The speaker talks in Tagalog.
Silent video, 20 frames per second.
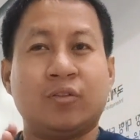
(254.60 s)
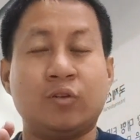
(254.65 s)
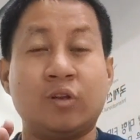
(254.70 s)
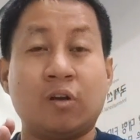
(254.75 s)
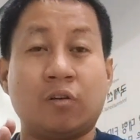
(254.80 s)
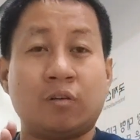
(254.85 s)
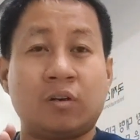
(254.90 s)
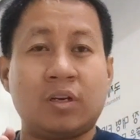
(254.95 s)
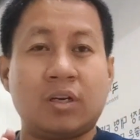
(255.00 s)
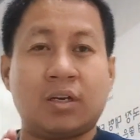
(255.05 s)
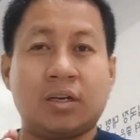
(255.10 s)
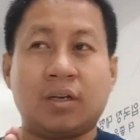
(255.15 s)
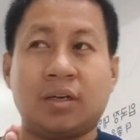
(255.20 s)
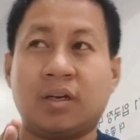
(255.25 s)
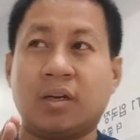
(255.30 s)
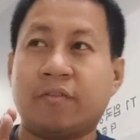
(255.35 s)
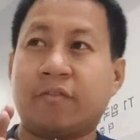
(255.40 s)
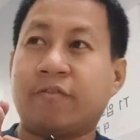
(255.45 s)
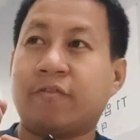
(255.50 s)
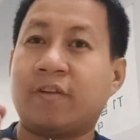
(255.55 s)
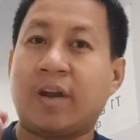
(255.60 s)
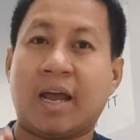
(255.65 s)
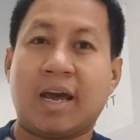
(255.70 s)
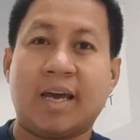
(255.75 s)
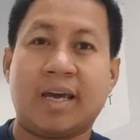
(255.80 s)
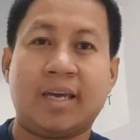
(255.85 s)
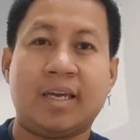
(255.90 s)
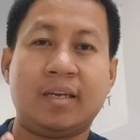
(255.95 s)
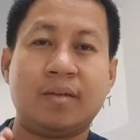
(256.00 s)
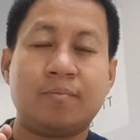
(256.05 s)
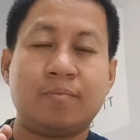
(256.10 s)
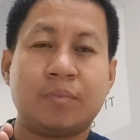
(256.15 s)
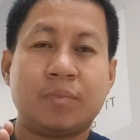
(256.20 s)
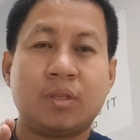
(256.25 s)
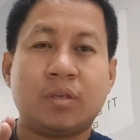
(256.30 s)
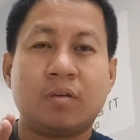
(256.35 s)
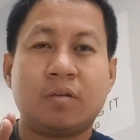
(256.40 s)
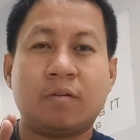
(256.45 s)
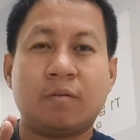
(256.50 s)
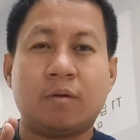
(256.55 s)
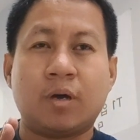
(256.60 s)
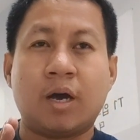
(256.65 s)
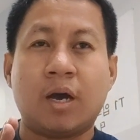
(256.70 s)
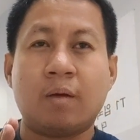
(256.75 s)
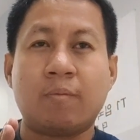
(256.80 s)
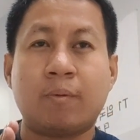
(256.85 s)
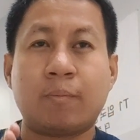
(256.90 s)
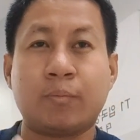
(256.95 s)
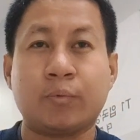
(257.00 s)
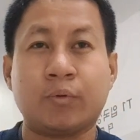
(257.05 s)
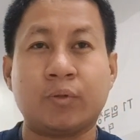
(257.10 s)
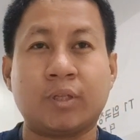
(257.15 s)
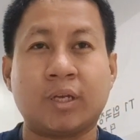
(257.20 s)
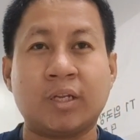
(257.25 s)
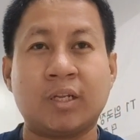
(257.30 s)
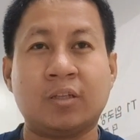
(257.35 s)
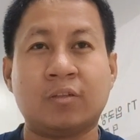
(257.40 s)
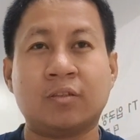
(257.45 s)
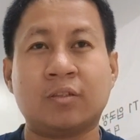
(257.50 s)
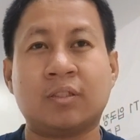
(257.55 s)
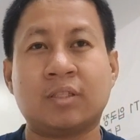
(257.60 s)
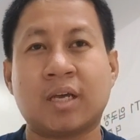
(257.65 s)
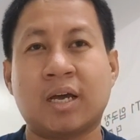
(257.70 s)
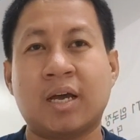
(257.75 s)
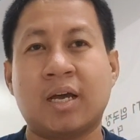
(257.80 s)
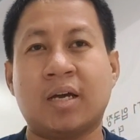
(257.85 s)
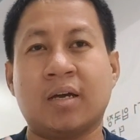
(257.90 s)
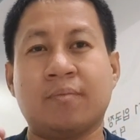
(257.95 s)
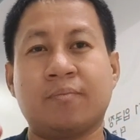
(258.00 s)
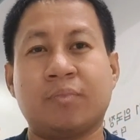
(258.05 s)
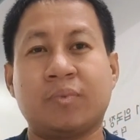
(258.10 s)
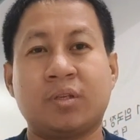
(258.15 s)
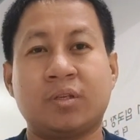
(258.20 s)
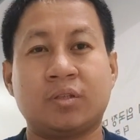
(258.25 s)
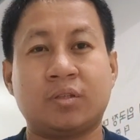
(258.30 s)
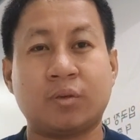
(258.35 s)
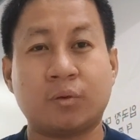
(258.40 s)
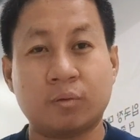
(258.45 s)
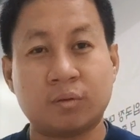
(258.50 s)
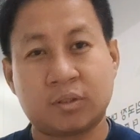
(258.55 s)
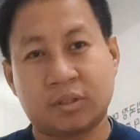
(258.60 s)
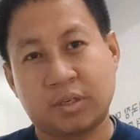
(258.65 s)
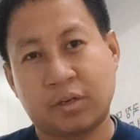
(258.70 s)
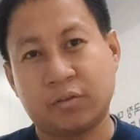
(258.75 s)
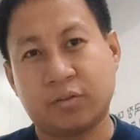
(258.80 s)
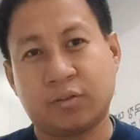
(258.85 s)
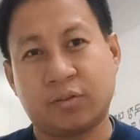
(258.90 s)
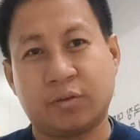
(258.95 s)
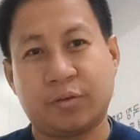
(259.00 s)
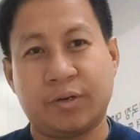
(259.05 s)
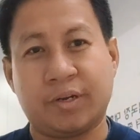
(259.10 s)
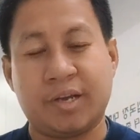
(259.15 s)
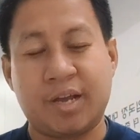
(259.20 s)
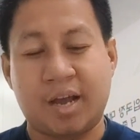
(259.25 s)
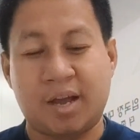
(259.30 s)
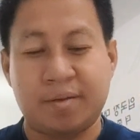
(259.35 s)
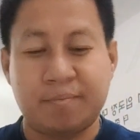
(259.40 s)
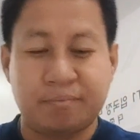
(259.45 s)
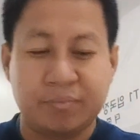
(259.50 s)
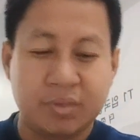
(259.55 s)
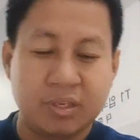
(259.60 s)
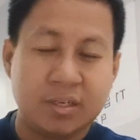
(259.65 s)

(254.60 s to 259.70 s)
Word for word: din ako nag-fly uh, papunta dito sa Seoul, South Korea.